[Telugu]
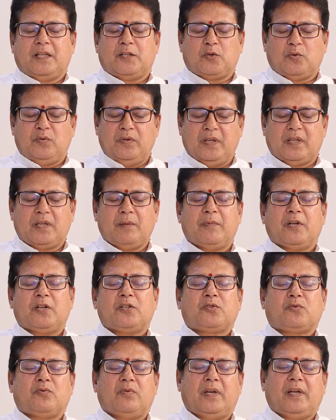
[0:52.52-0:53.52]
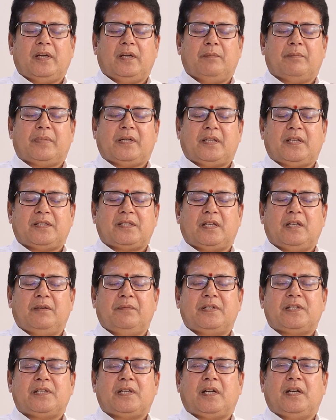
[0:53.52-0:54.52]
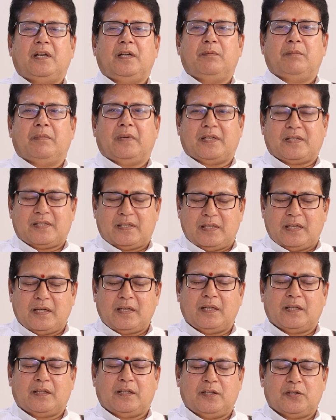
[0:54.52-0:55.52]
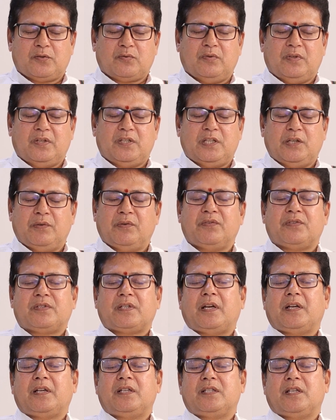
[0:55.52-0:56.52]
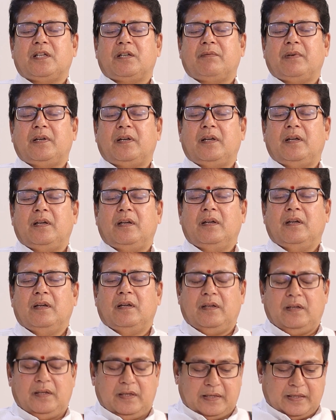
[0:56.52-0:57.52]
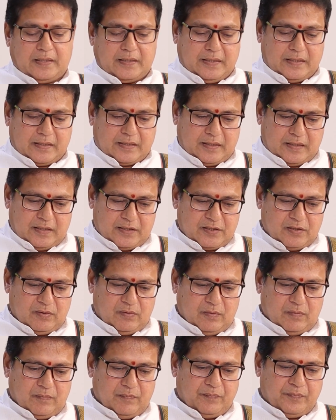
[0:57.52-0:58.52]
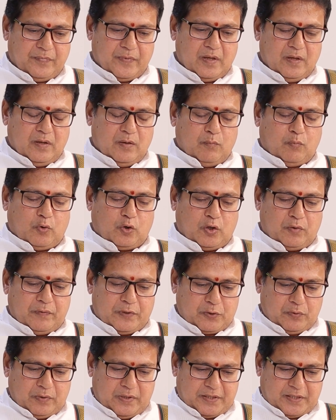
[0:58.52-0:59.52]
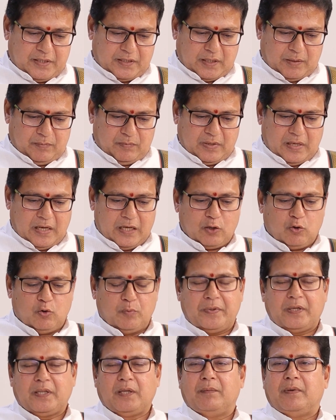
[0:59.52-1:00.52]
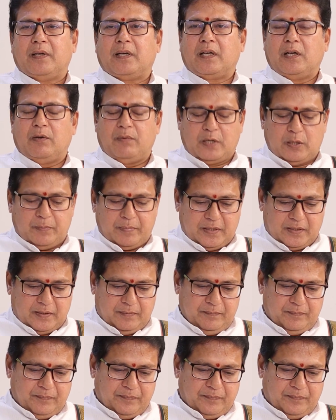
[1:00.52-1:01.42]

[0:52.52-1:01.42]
అతి సున్నిత మనస్కులై ప్రతి చిన్న విషయాన్ని మనసు దాకా తీసుకుని జీవనం సాగించేటువంటి ఈ కర్కాటక రాశిలో పునర్వసు నక్షత్రం నాలుగో పాదం అనగా ఒక పాదం